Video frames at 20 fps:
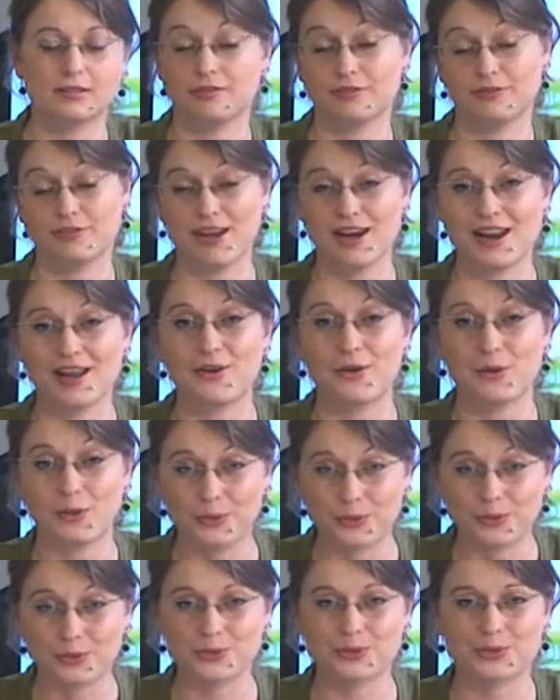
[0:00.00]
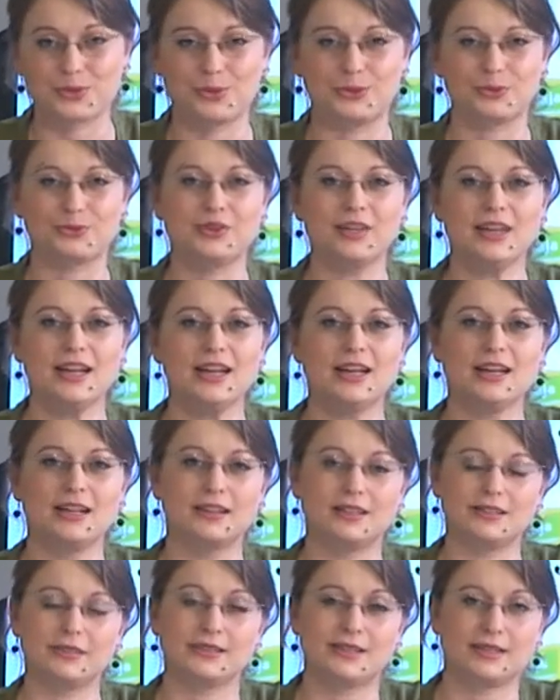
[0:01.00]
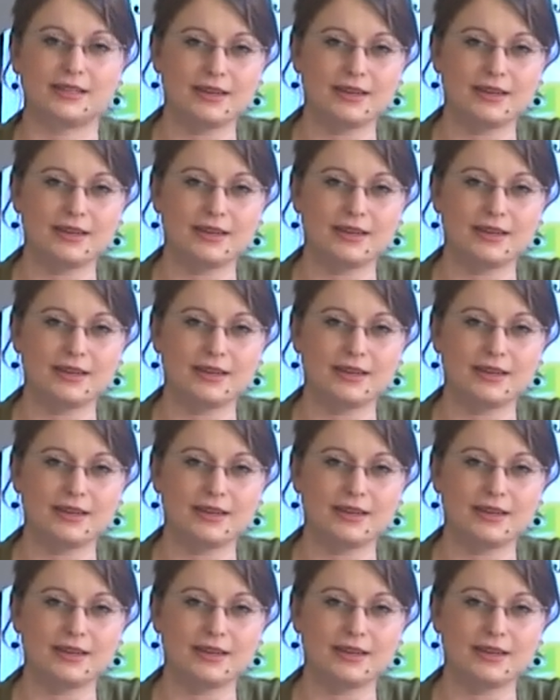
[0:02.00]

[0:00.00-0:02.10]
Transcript: wiele konkursów, e,